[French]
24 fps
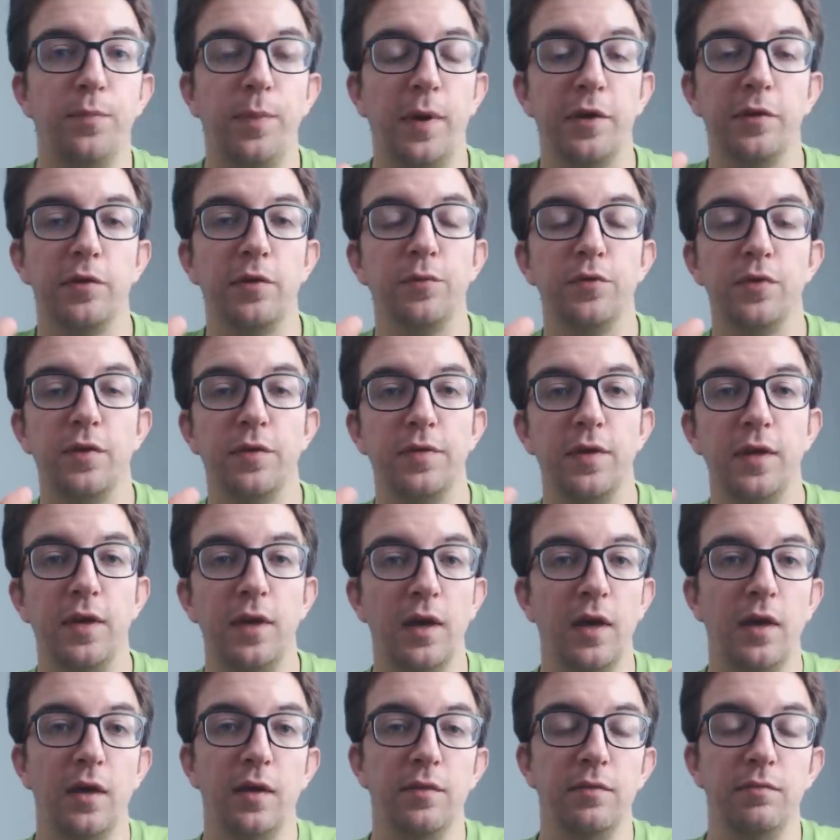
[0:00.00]
par exemple, vous
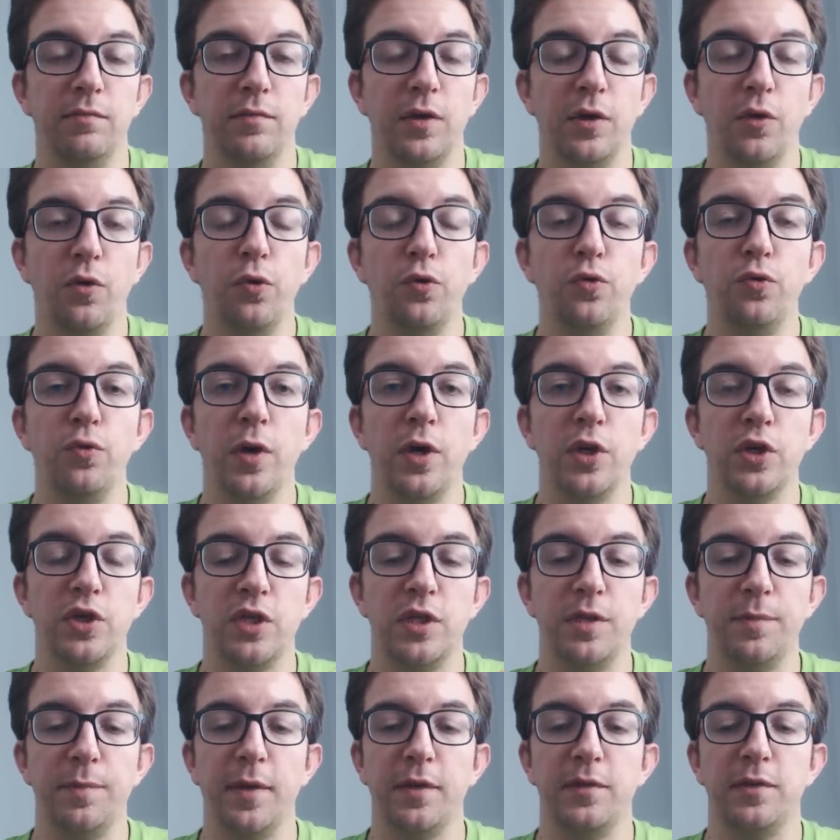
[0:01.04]
avez des gros nuages
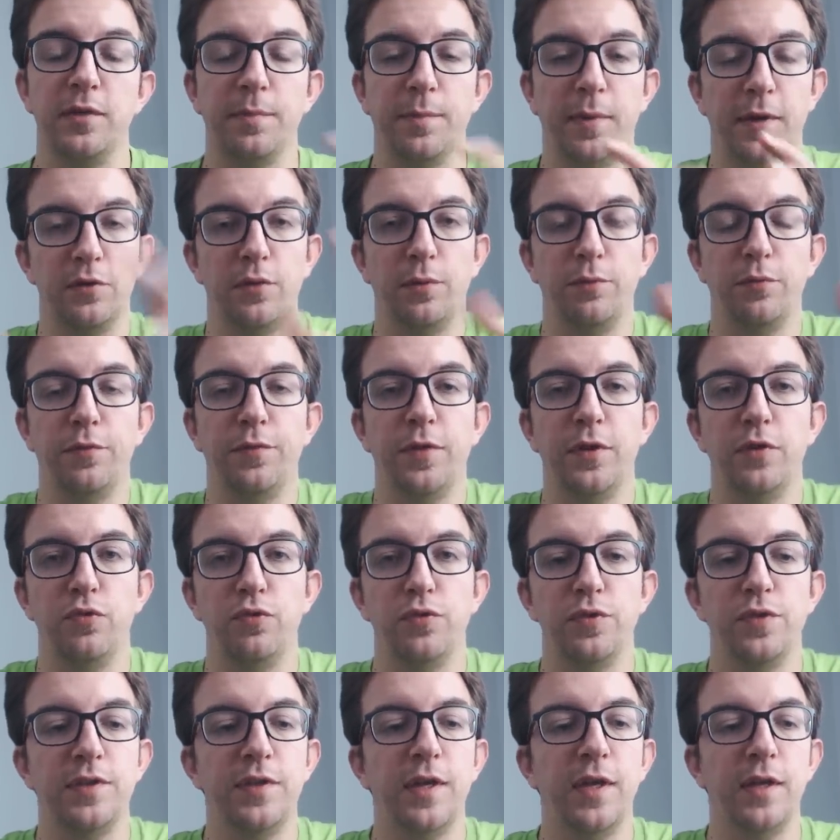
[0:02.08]
qui passent, et par exemple, vous faites
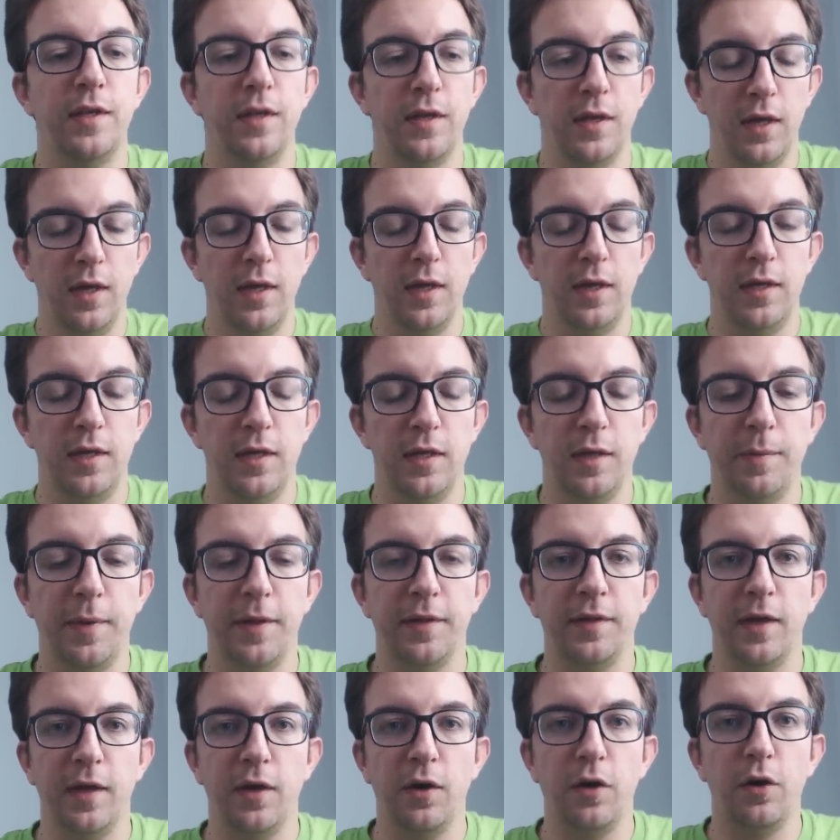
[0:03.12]
une scène qui n'est pas
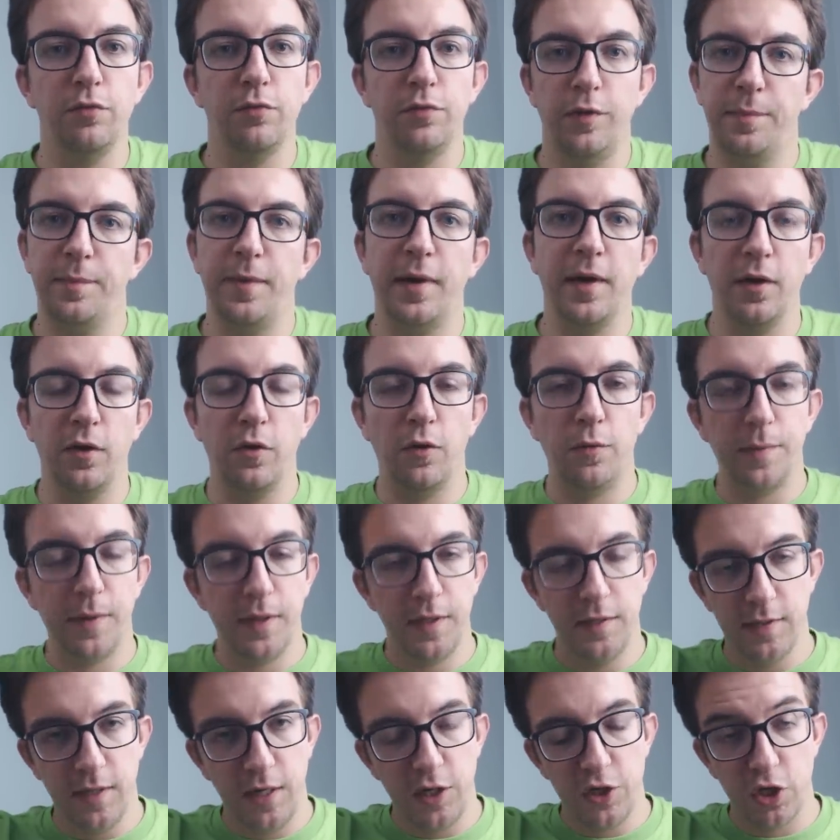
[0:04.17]
très grande, vous faites pas un grand
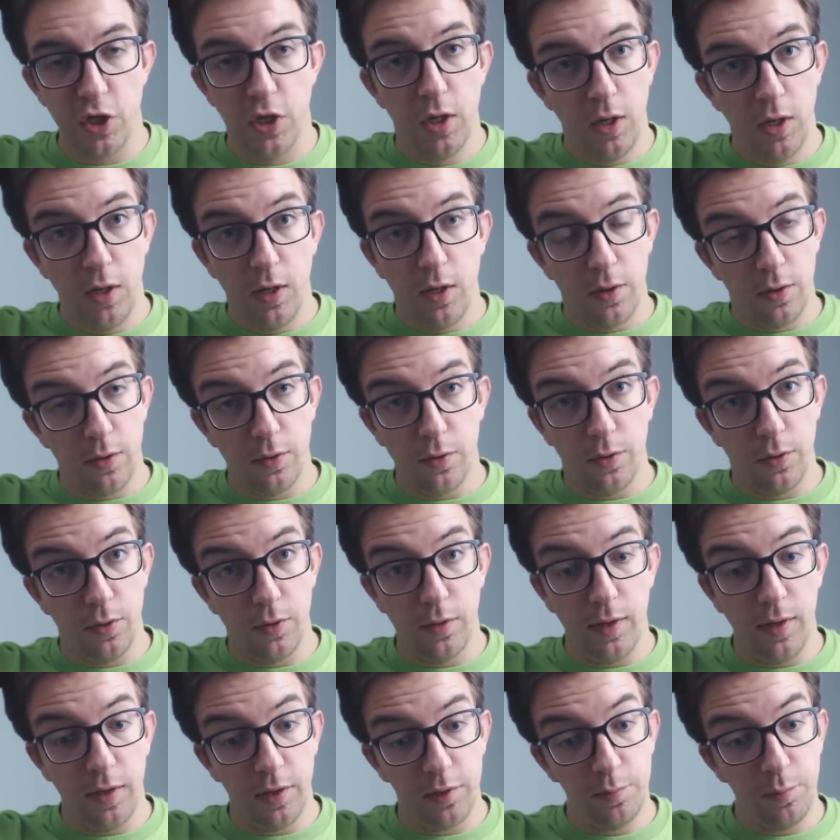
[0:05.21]
paysage,
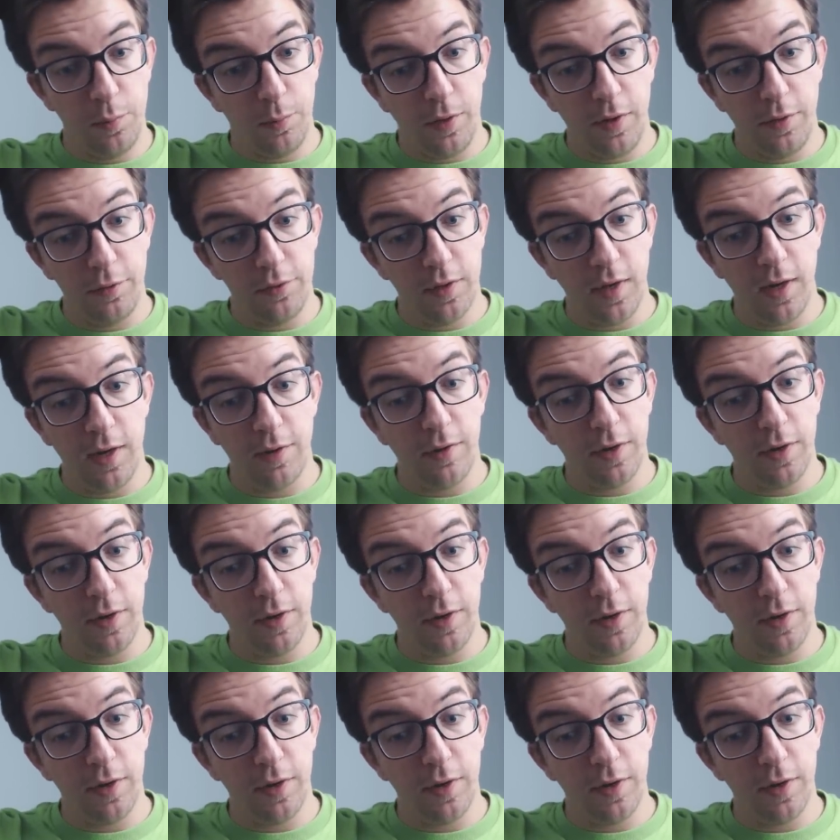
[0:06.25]
euh, et à ce moment-là, vous allez